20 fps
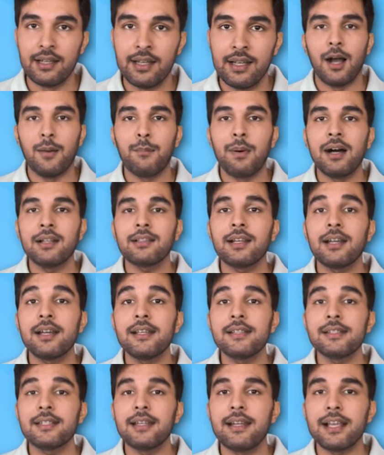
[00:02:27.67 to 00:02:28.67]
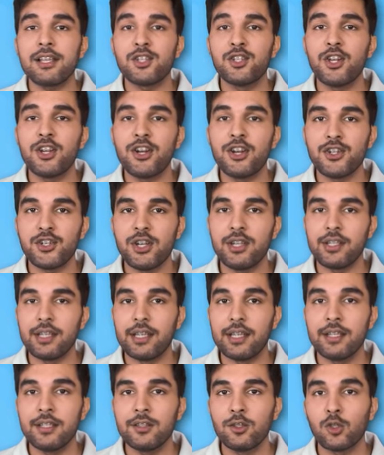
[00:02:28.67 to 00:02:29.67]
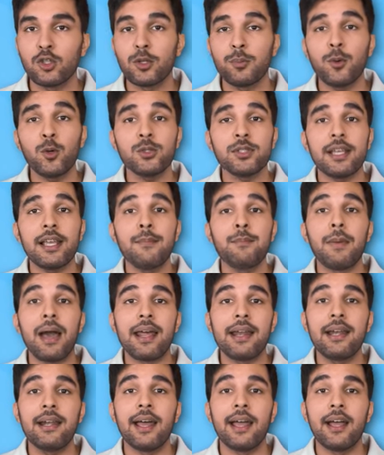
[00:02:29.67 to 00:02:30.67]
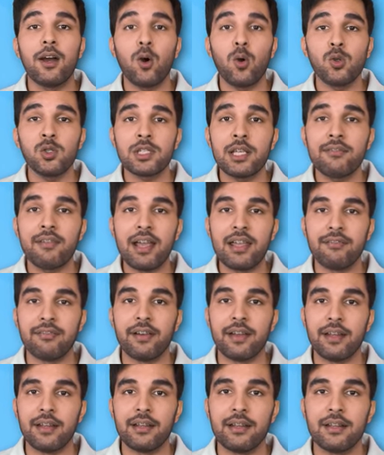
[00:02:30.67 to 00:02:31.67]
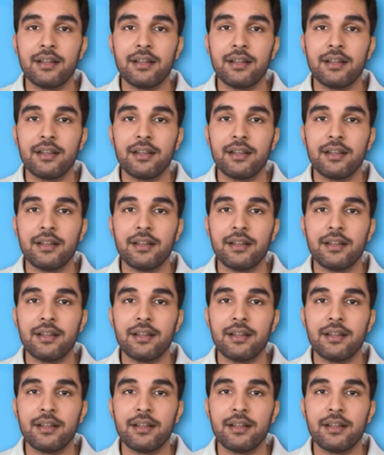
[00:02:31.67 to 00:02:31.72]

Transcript: अब बात करें इससे नेक्स्ट जनरेशन की तो सपोज ए मैरिड है और उसकी वाइफ है